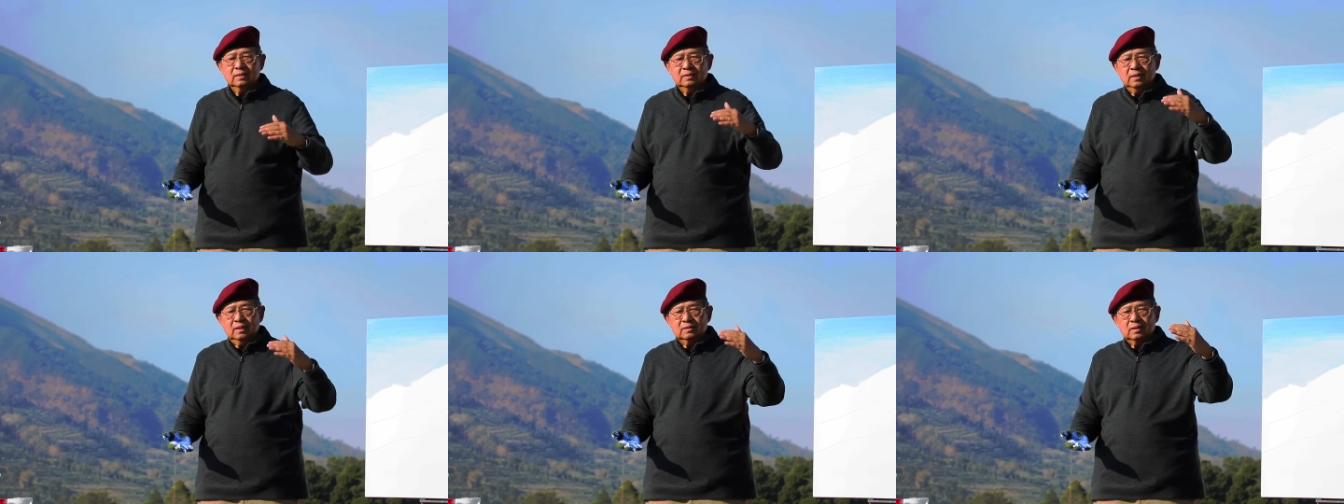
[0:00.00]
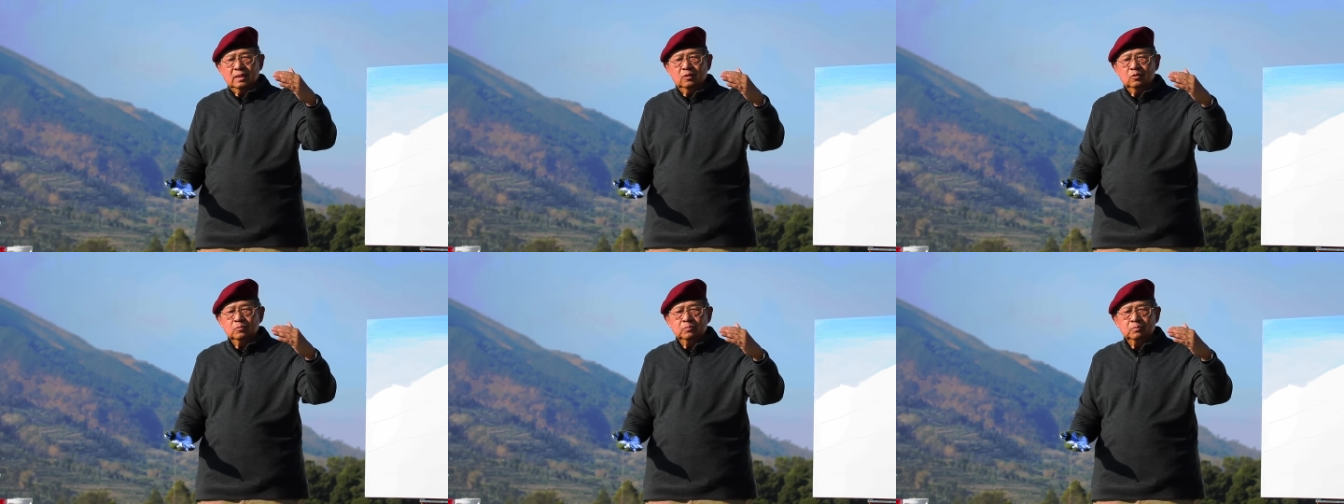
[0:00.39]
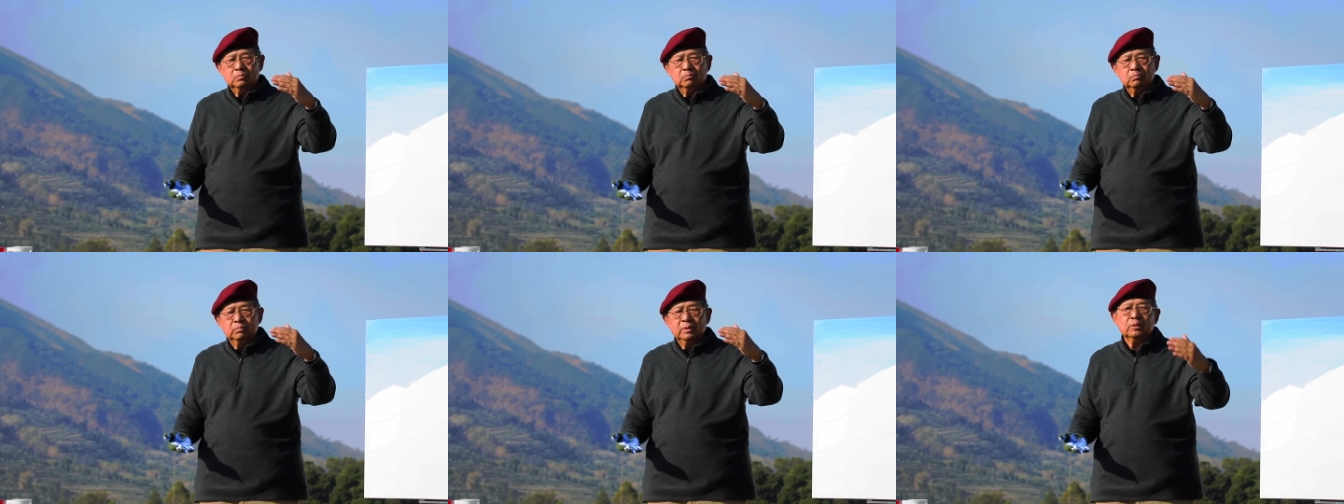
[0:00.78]
tidak terlalu
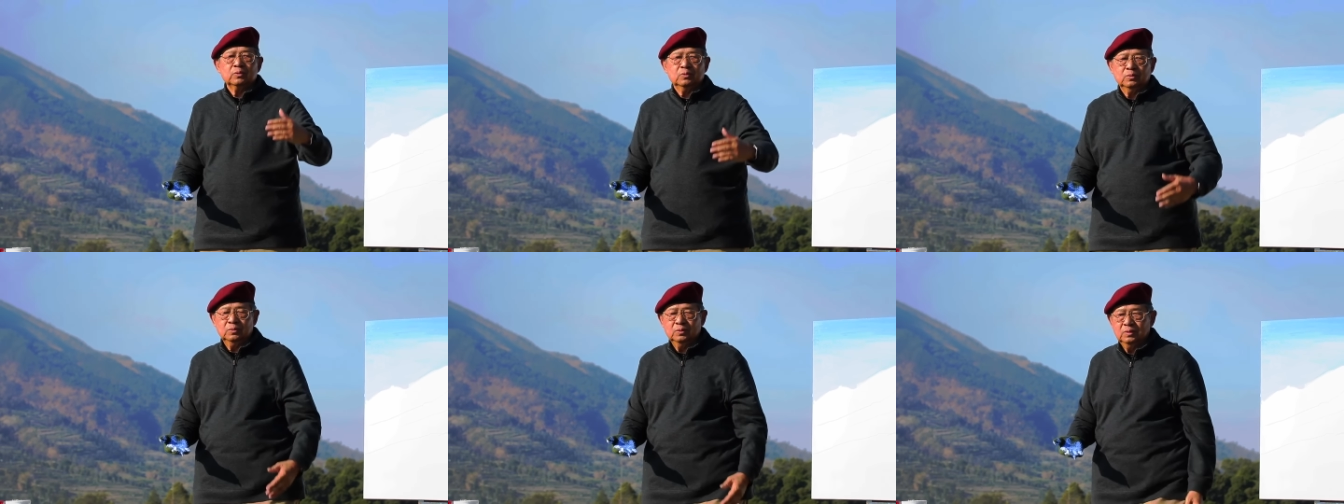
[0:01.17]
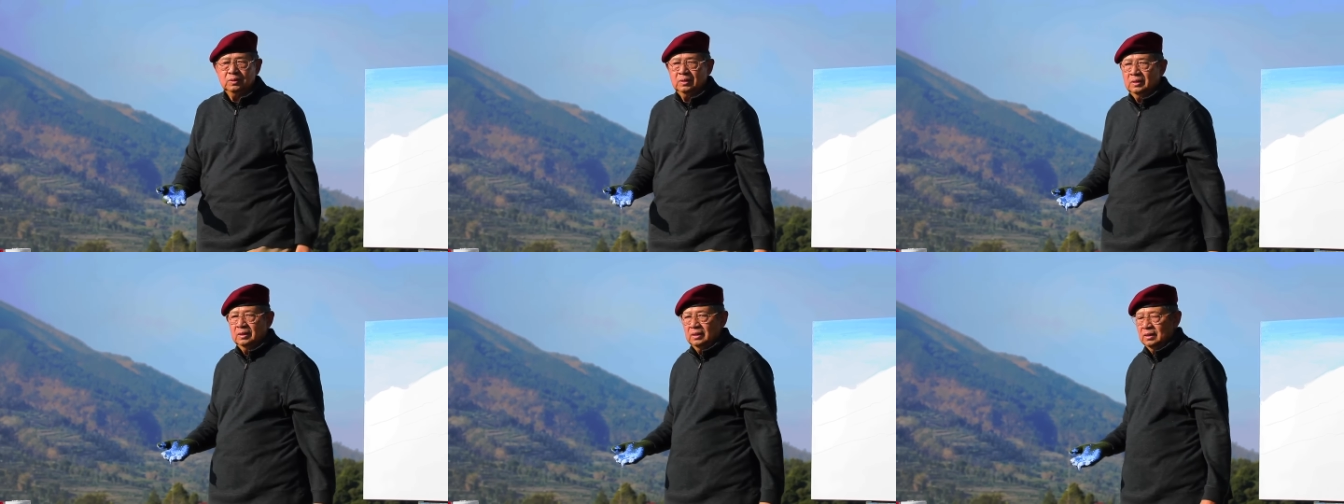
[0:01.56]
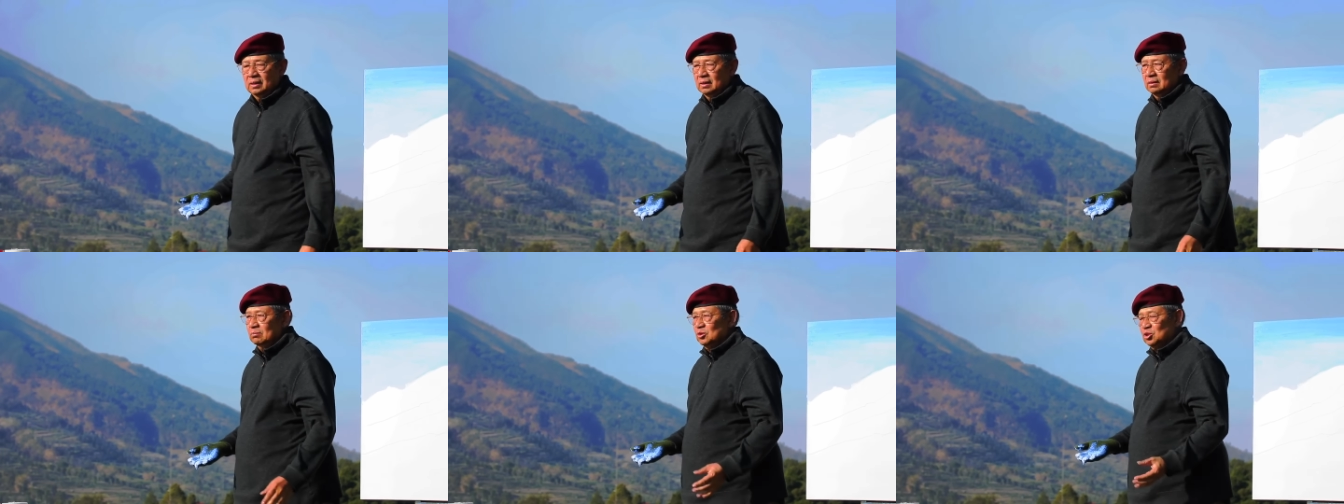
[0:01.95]
biru.
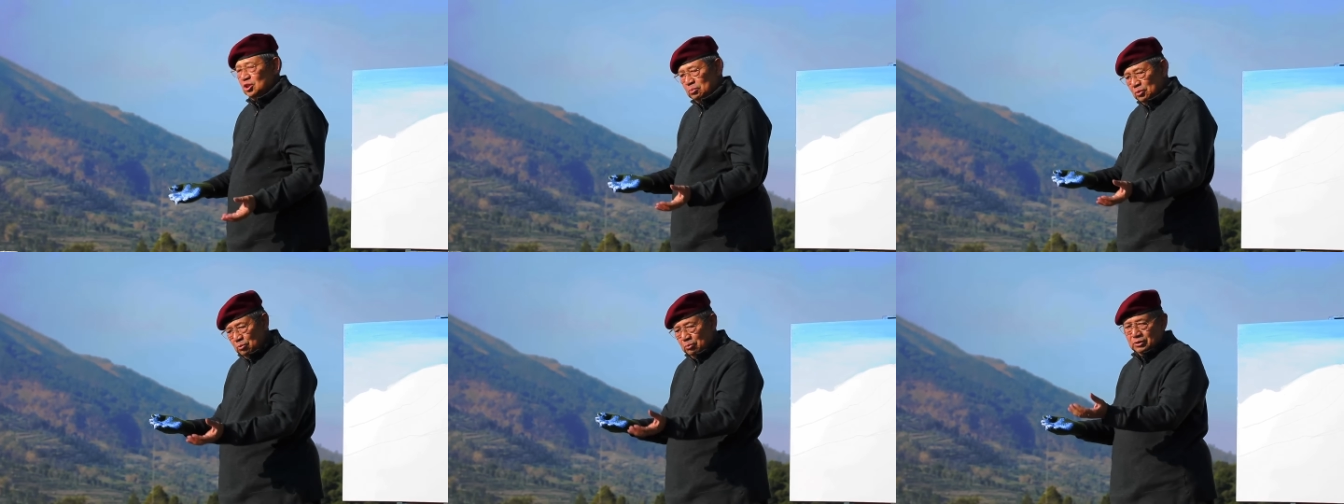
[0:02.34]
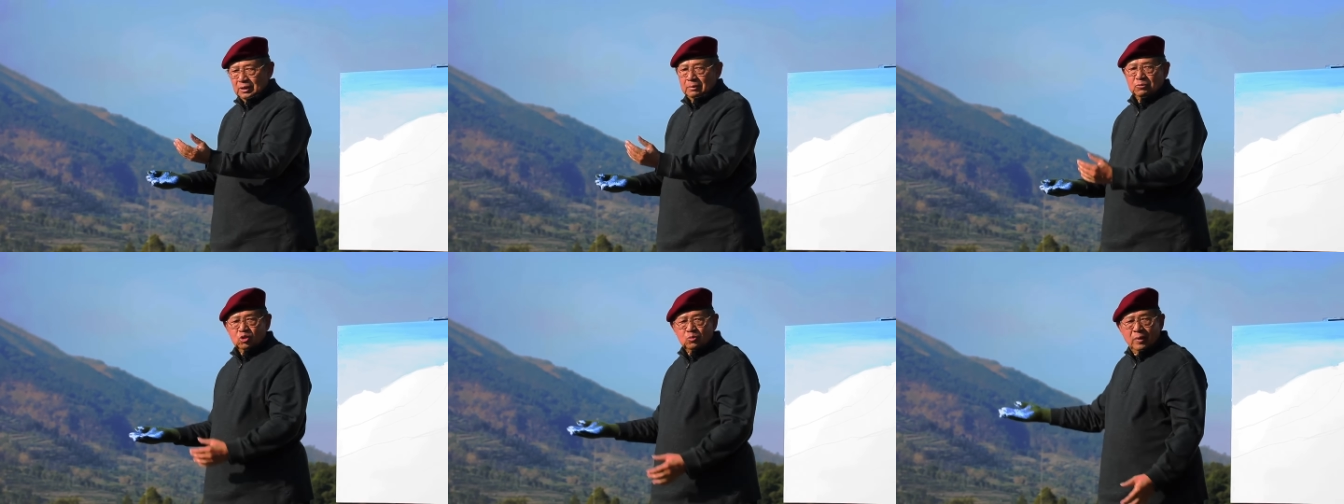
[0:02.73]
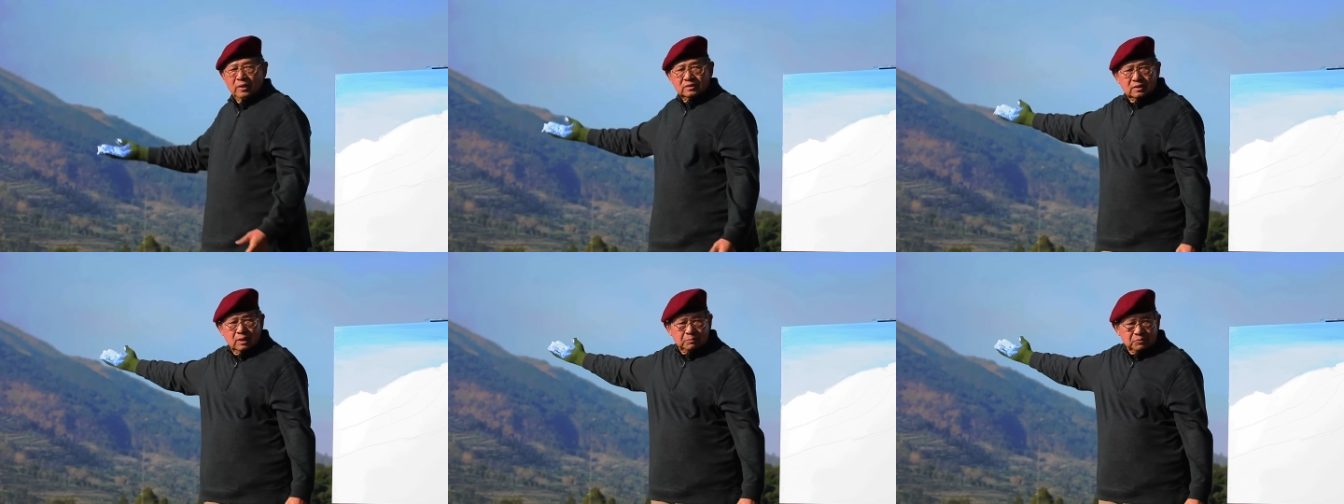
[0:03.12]
Meskipun bisa
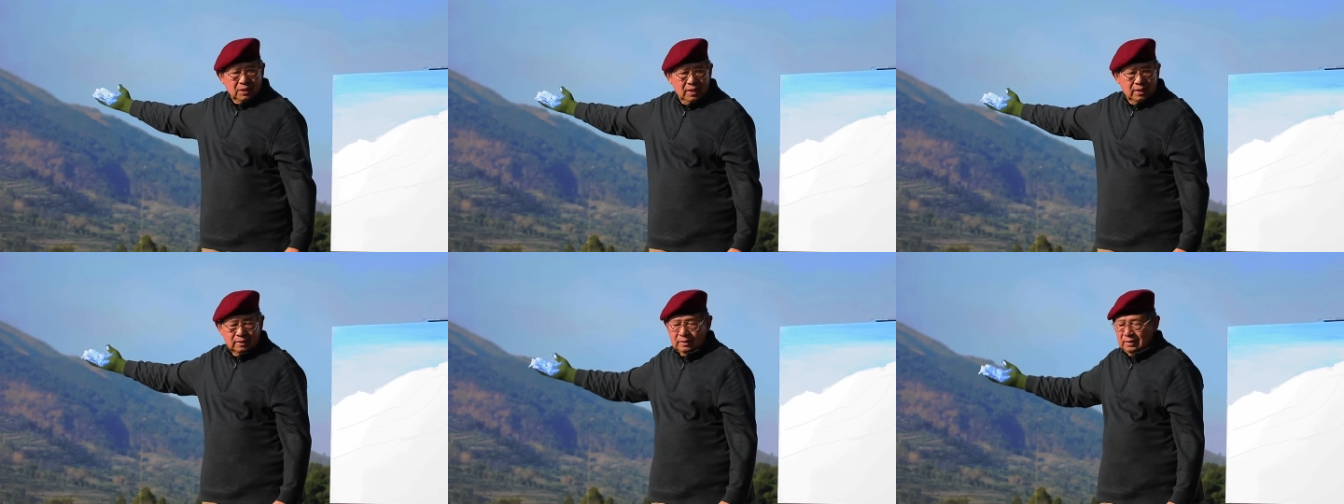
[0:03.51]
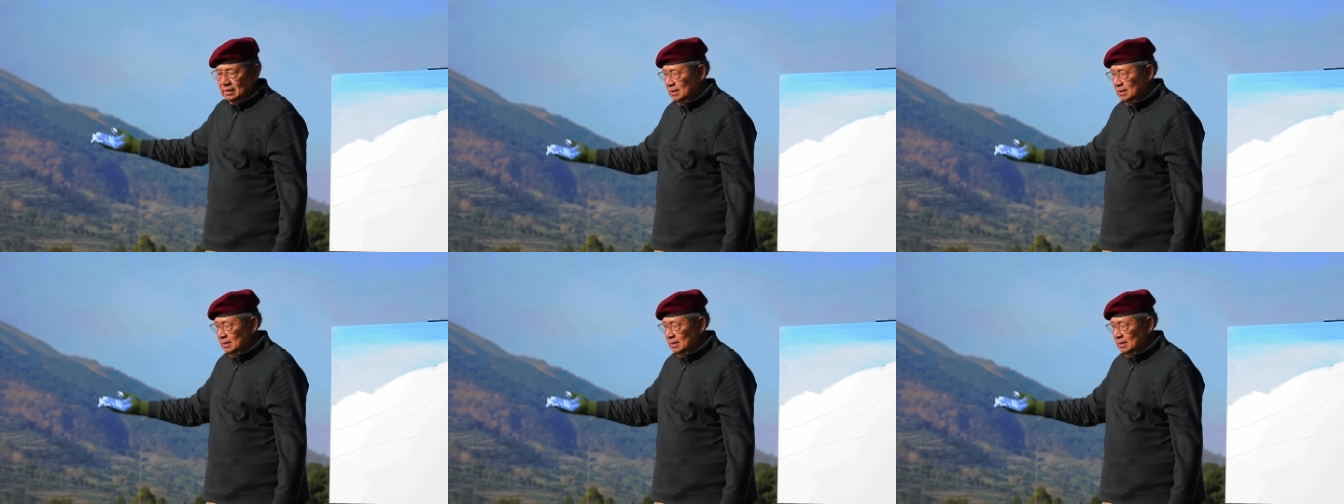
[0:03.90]
berubah setiap saat.